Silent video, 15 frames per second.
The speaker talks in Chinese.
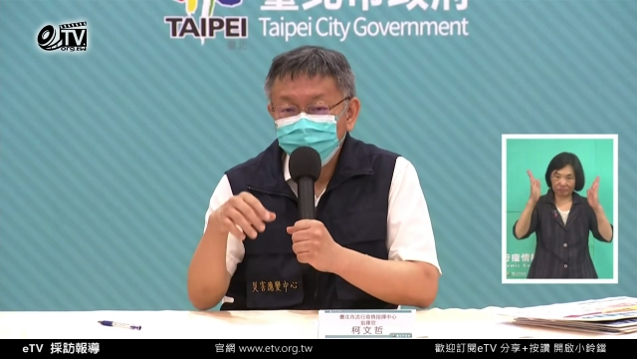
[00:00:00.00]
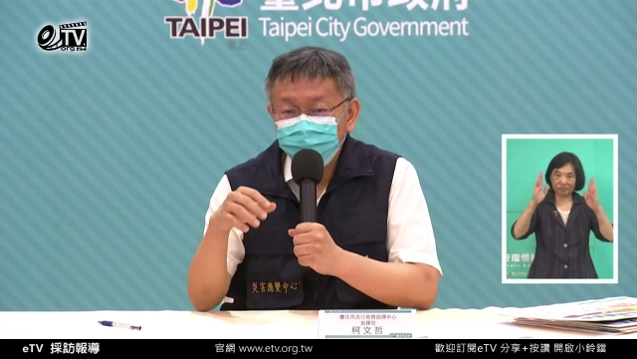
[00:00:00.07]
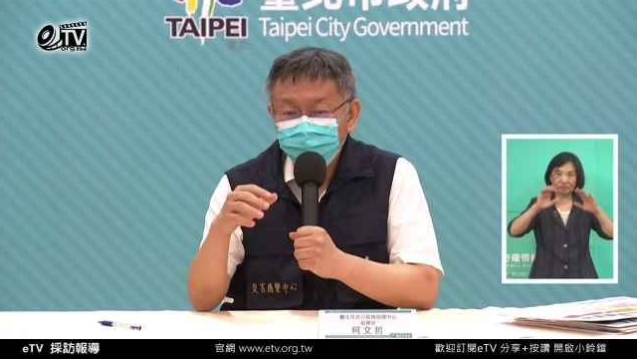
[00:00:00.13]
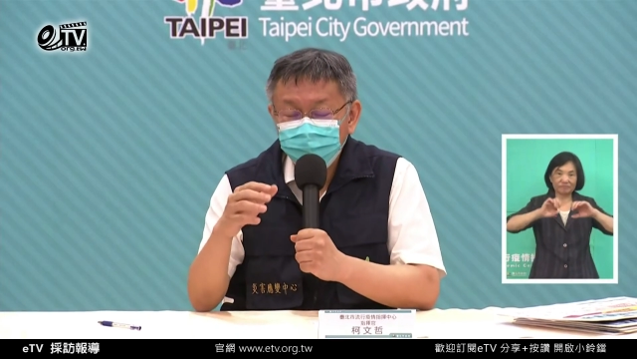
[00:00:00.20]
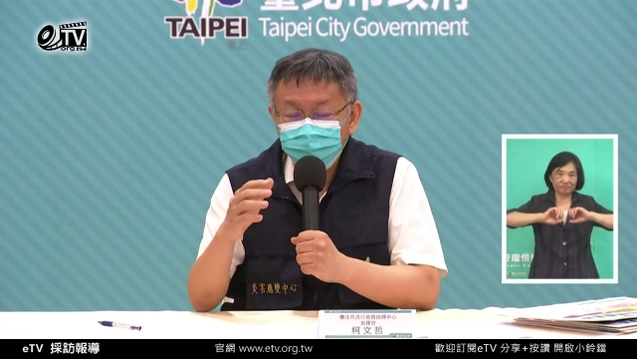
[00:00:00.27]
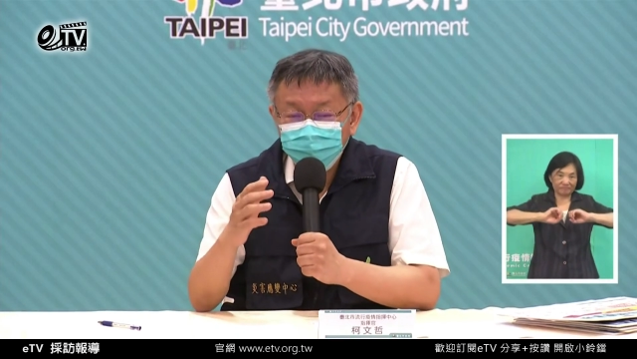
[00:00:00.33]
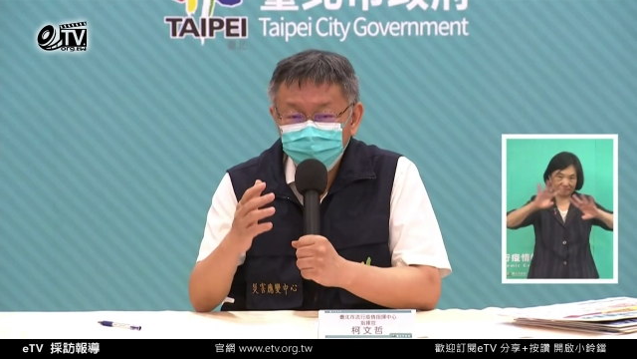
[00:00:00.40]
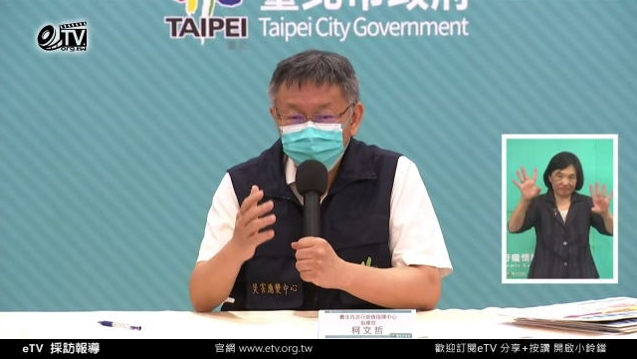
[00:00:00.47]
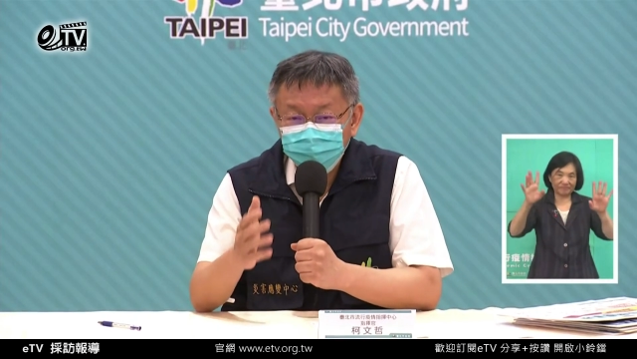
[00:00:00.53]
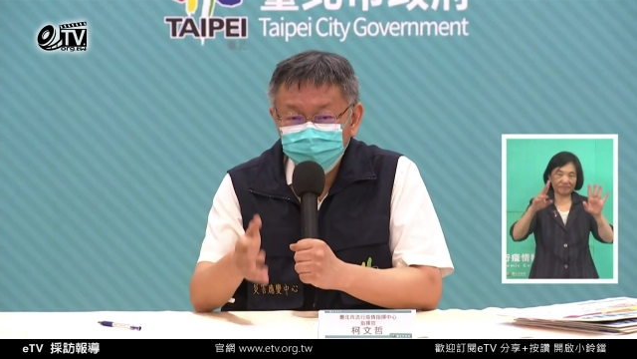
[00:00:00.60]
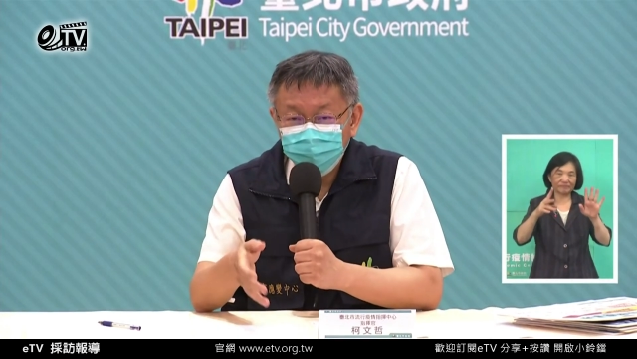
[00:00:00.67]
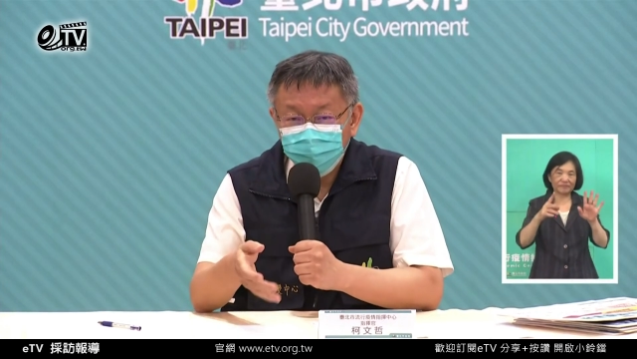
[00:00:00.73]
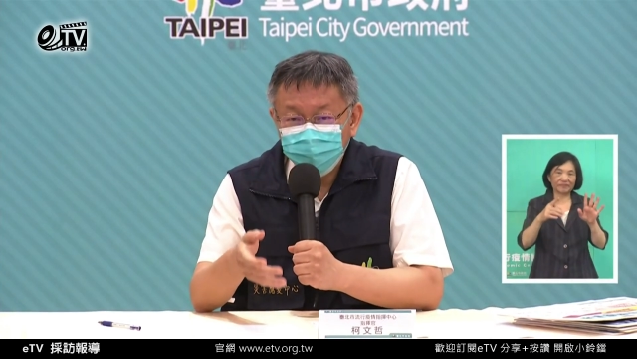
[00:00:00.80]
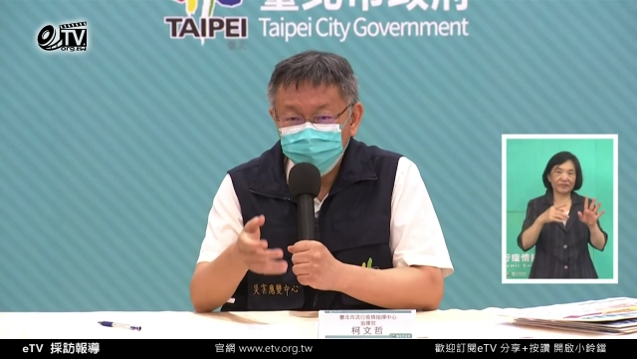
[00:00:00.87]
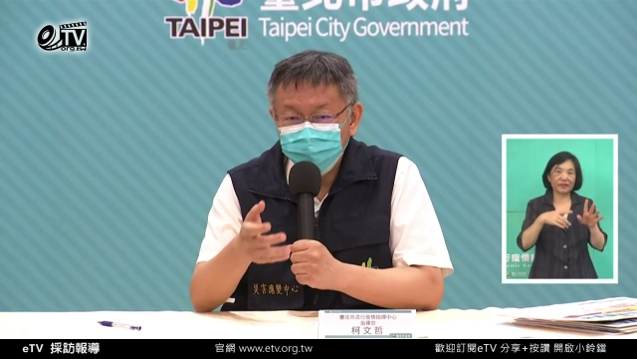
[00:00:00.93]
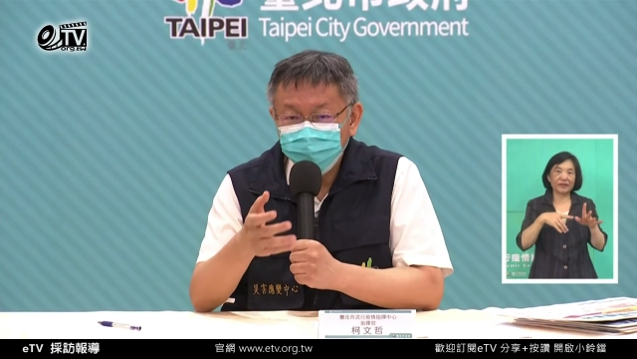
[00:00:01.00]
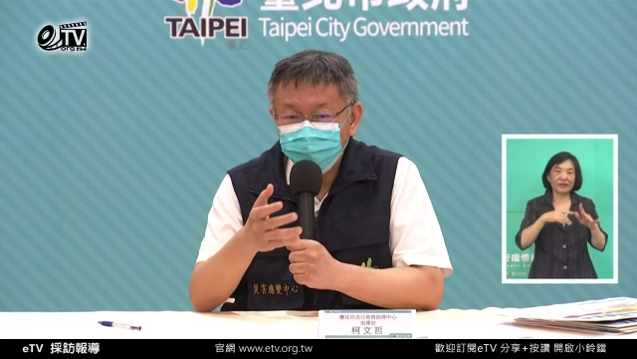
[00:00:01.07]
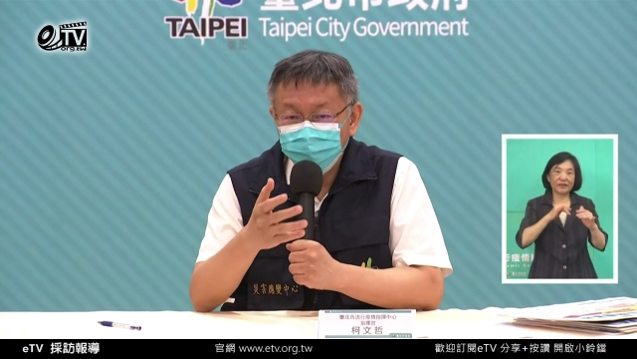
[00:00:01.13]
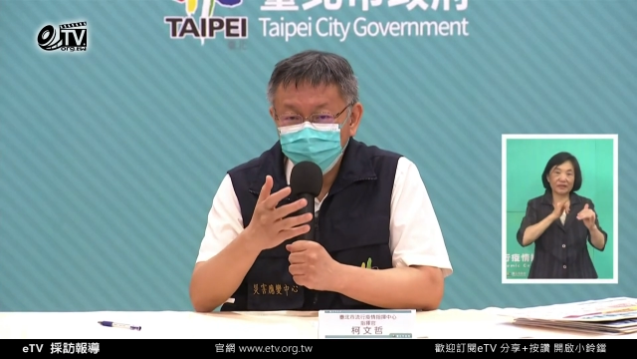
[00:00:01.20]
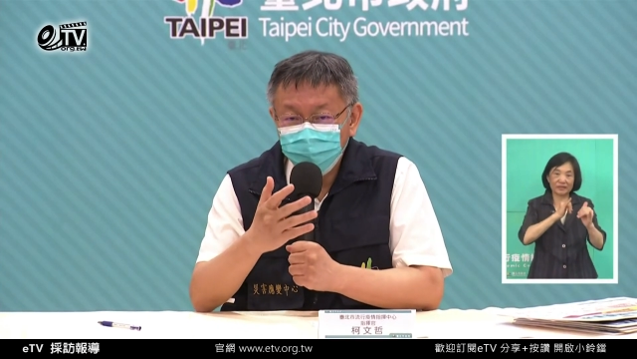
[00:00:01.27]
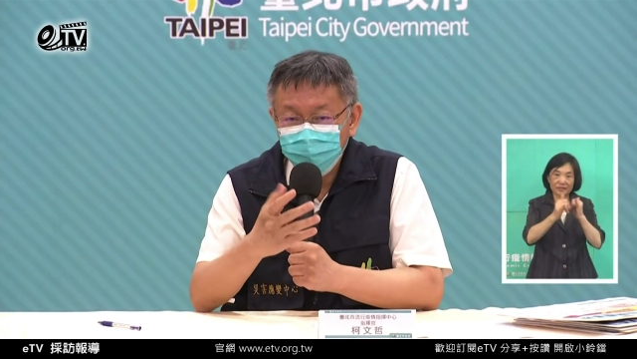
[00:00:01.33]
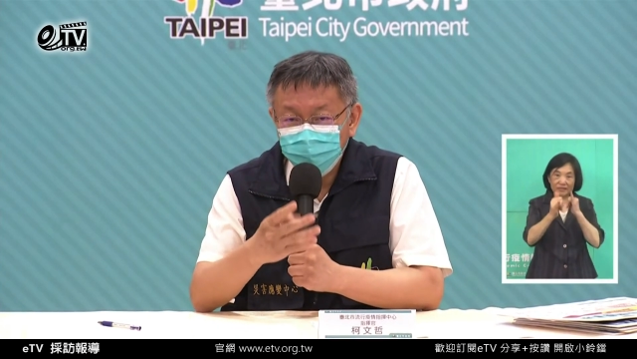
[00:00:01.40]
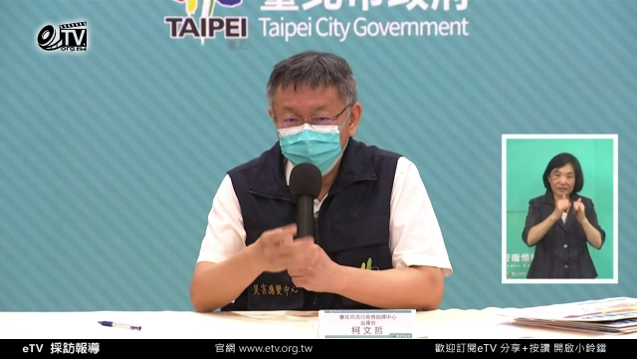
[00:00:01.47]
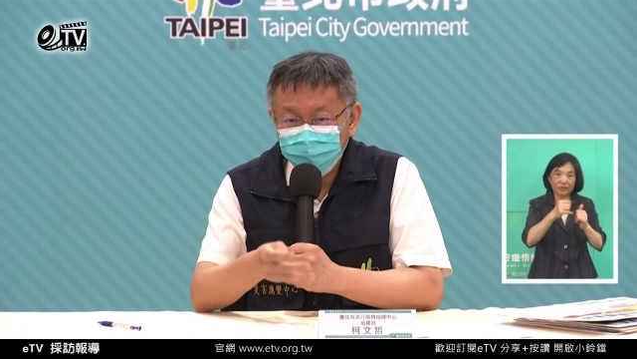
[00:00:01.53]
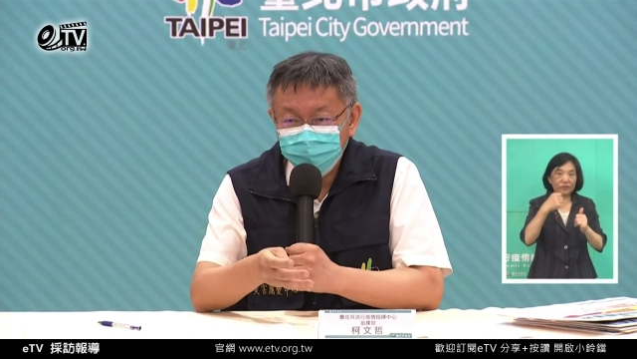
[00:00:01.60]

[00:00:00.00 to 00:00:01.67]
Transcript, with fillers: 社会住宅是用盖